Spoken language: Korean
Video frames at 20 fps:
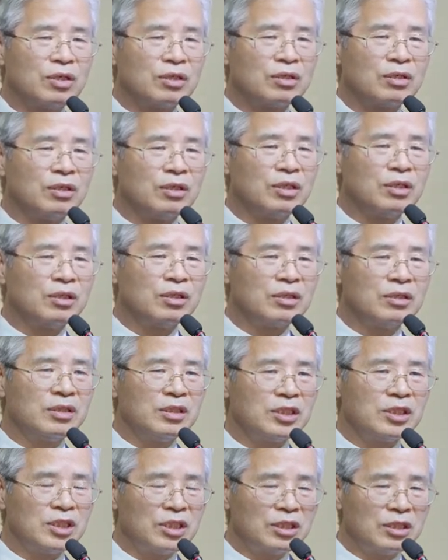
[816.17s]

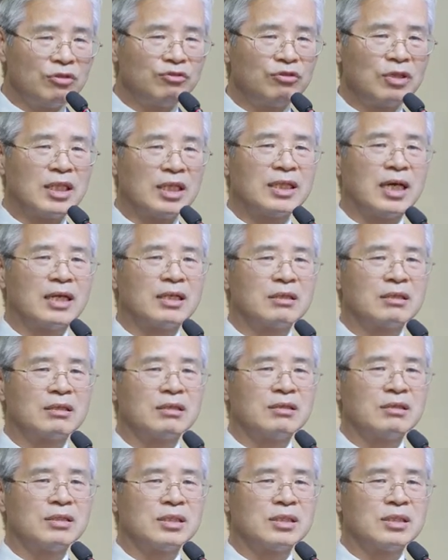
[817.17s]
너희들을 지켜주겠다는 그런